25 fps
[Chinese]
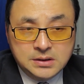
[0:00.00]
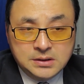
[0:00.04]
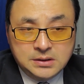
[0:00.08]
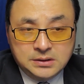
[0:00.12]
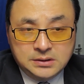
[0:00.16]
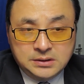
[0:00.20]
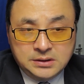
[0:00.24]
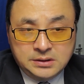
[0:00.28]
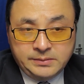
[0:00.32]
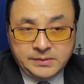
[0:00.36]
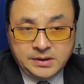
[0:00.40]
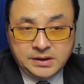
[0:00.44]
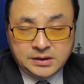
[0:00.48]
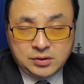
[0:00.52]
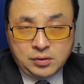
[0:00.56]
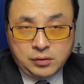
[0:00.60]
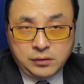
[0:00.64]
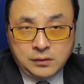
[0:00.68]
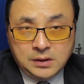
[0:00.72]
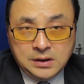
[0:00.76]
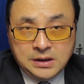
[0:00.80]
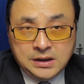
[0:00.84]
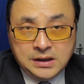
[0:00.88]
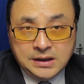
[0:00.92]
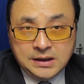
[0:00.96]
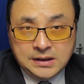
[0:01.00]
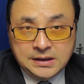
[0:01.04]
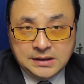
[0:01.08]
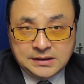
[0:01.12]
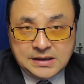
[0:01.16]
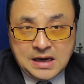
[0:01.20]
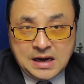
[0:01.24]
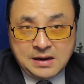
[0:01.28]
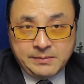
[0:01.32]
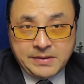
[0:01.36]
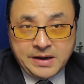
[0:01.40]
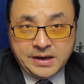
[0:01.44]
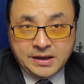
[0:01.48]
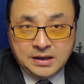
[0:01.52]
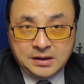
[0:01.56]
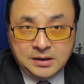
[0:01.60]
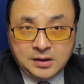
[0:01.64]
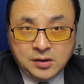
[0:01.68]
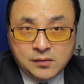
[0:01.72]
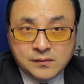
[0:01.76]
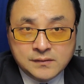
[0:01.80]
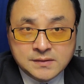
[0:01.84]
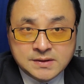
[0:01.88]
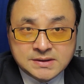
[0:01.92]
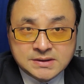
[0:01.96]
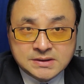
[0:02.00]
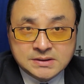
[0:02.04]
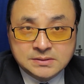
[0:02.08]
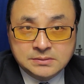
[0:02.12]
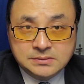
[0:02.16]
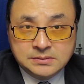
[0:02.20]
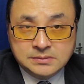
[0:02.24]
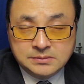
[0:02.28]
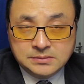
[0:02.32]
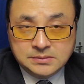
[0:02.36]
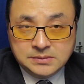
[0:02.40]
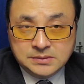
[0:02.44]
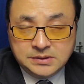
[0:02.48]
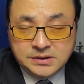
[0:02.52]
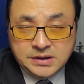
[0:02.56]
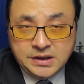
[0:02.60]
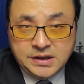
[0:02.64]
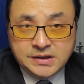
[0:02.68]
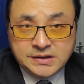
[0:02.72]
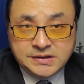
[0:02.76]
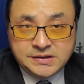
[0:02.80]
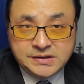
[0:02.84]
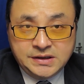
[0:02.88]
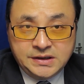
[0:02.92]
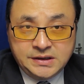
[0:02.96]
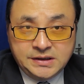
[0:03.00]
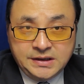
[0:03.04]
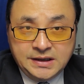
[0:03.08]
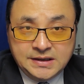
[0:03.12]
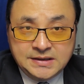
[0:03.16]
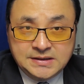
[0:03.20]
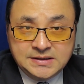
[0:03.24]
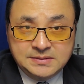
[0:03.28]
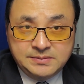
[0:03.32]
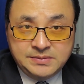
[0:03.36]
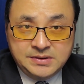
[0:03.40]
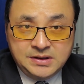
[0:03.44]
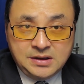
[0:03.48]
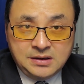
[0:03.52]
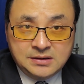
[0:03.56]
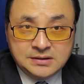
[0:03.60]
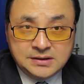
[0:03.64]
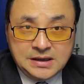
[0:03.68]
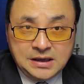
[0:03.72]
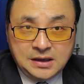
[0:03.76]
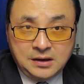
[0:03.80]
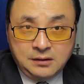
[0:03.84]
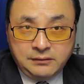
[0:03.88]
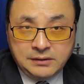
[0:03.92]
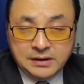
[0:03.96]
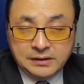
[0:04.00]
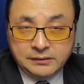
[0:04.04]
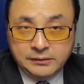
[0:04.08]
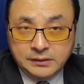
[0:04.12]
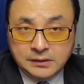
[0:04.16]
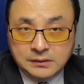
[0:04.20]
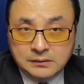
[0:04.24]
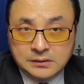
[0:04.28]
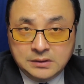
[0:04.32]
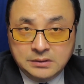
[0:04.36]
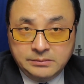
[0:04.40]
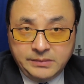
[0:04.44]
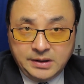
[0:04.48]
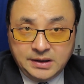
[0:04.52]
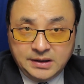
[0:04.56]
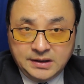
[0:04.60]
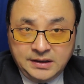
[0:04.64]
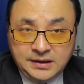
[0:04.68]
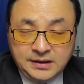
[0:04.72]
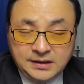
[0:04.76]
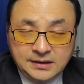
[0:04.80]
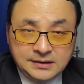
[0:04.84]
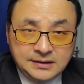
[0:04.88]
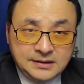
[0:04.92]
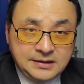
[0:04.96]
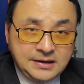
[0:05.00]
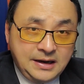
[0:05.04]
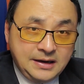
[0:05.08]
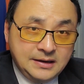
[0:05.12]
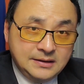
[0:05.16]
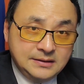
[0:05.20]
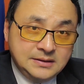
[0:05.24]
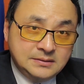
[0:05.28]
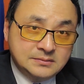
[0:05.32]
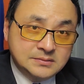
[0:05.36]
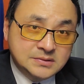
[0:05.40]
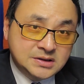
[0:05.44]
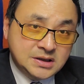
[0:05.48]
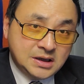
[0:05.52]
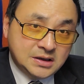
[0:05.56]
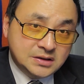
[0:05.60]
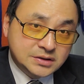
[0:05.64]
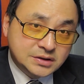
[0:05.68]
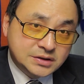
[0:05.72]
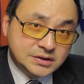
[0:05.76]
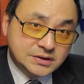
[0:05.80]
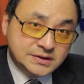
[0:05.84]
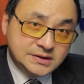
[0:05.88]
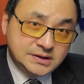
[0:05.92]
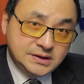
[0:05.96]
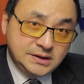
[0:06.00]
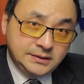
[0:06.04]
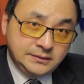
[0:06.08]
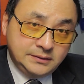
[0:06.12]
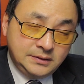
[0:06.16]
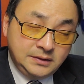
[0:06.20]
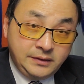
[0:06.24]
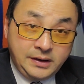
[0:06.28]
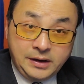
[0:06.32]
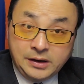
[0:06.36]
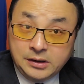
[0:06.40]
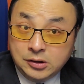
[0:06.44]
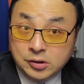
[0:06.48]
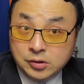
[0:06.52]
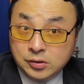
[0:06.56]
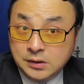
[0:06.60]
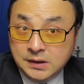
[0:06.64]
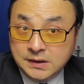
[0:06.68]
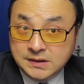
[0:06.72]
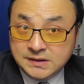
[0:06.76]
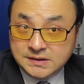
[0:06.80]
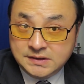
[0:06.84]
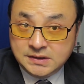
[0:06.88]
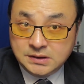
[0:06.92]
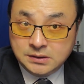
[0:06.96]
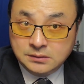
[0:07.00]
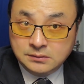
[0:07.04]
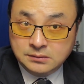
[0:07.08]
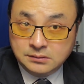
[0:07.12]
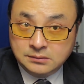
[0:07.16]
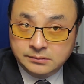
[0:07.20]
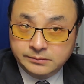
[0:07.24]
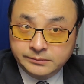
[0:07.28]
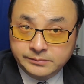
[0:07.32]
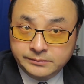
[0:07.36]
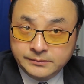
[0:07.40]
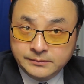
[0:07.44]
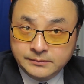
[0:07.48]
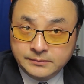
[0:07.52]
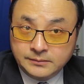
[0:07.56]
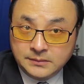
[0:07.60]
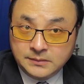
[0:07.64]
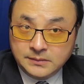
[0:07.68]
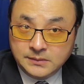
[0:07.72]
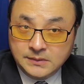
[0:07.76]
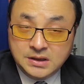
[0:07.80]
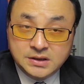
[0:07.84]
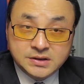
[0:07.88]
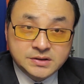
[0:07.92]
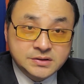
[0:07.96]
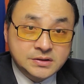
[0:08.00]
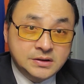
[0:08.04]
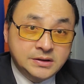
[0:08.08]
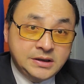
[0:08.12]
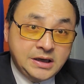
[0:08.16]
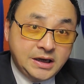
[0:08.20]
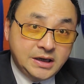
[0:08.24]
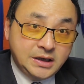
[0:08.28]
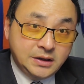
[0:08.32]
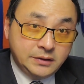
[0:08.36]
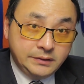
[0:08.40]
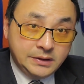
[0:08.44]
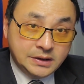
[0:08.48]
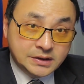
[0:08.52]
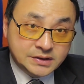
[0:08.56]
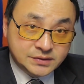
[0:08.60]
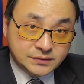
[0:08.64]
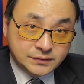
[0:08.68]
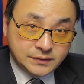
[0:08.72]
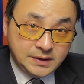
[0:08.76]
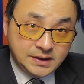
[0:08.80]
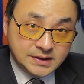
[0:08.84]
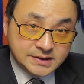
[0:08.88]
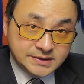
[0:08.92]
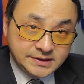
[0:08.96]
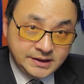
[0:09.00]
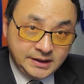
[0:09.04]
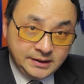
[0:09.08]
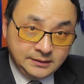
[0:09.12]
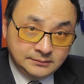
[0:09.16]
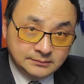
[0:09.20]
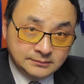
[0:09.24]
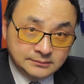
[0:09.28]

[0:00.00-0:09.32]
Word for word: 那么拖了大半年的工资，那些年纪比较大的环卫工人每天干那么长时间，因为环卫工人很辛苦，你知道他一个月是多少钱？